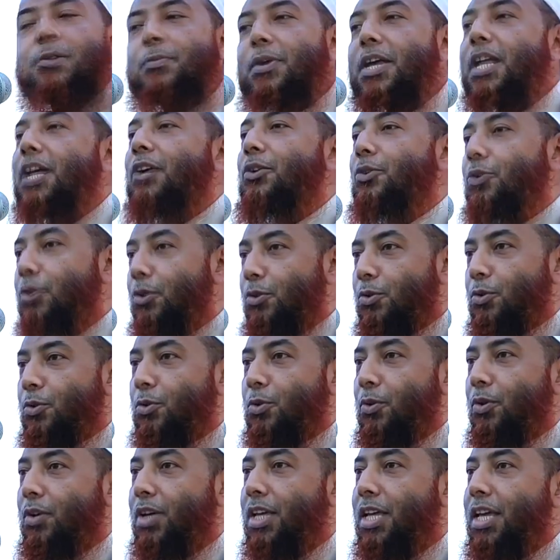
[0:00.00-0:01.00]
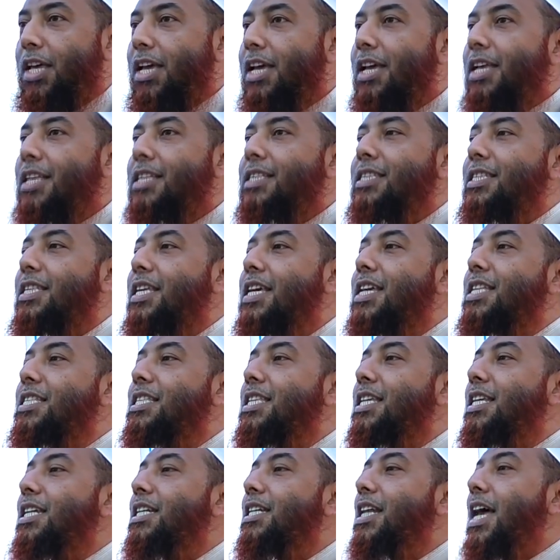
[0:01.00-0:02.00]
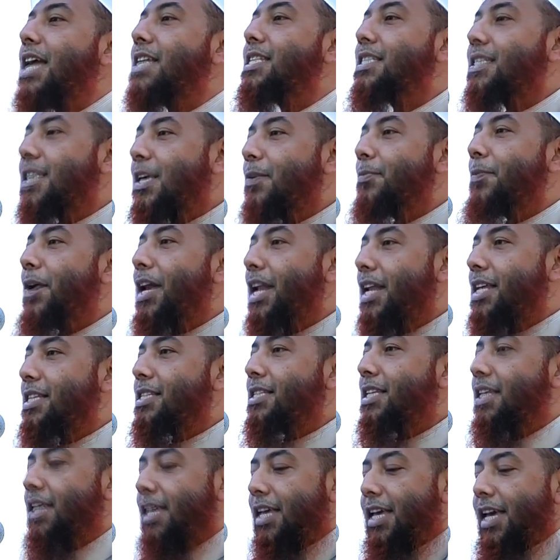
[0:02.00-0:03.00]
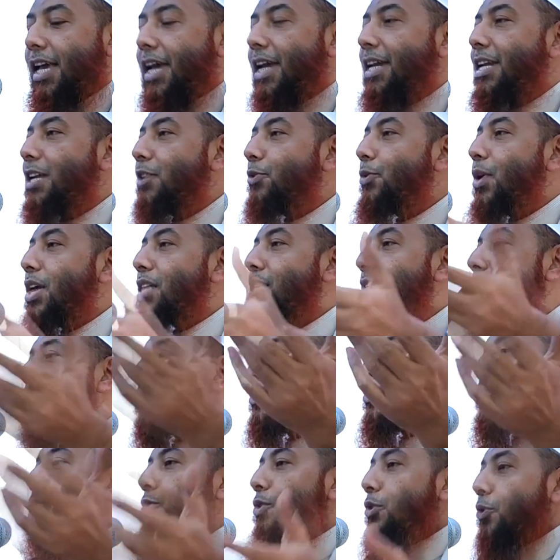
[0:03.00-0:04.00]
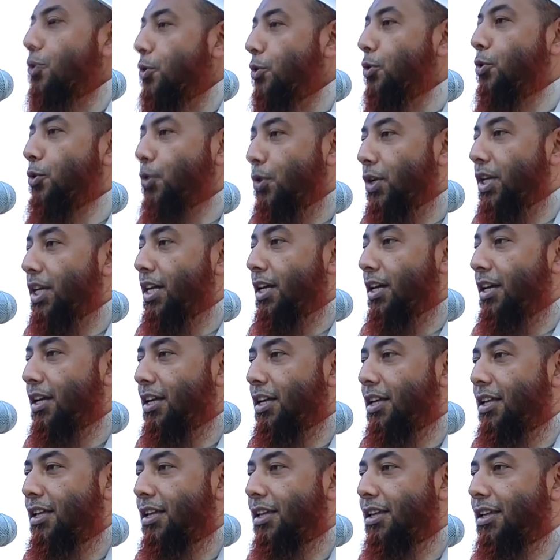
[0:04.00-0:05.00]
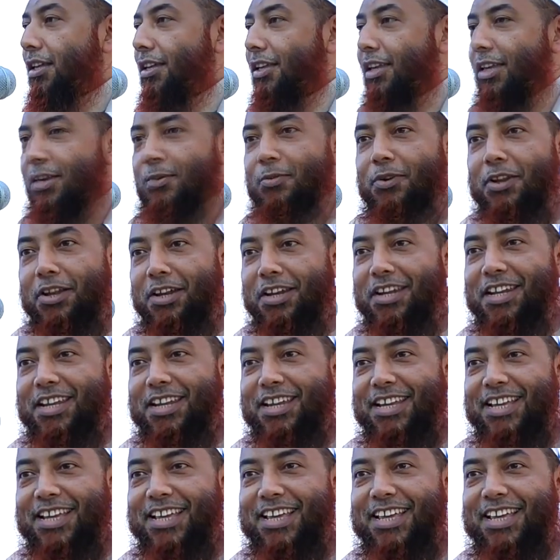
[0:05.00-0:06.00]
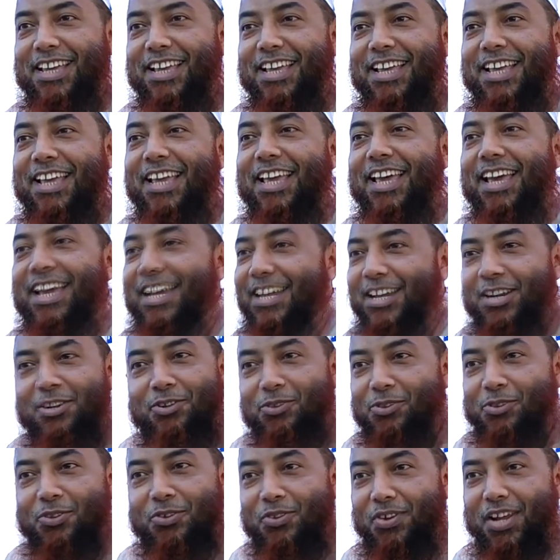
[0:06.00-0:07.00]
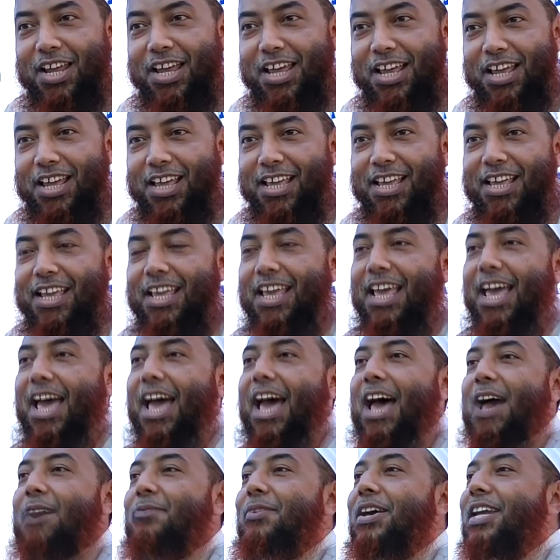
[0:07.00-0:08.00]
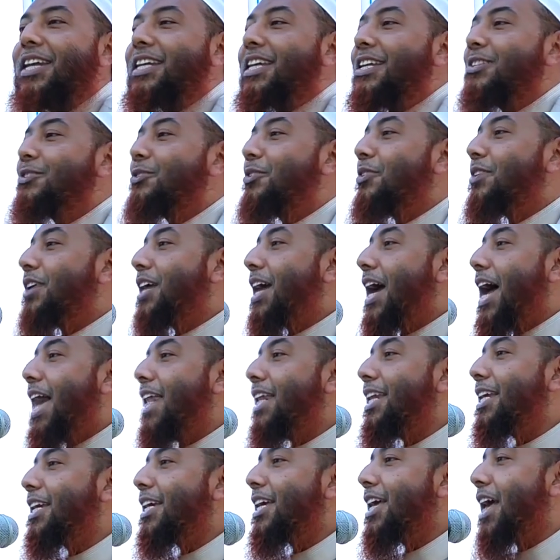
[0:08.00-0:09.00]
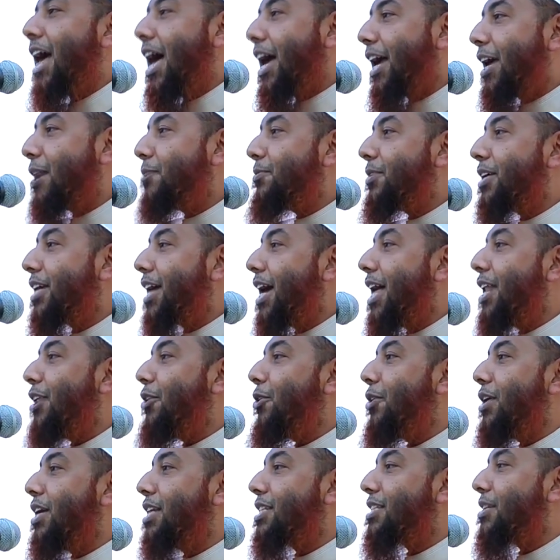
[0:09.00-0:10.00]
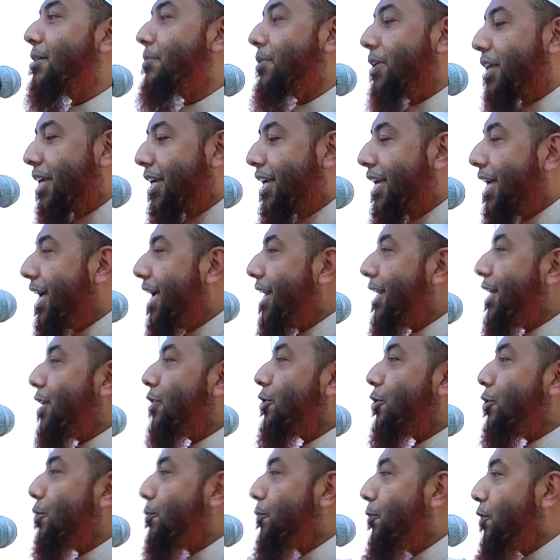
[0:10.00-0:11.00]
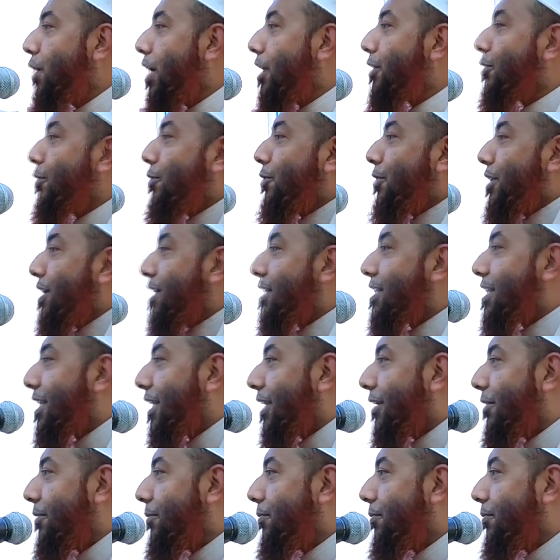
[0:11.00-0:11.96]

সীমানা কতটুকু যে জিনিস আজকে বানাইছে এটা তো আজকের জন্য নতুন কি বলেন এটা নতুন না আবার এটা যখন কালকে আগামীকাল হয়ে যাবে এটা তো পুরাতন হয়ে গেছে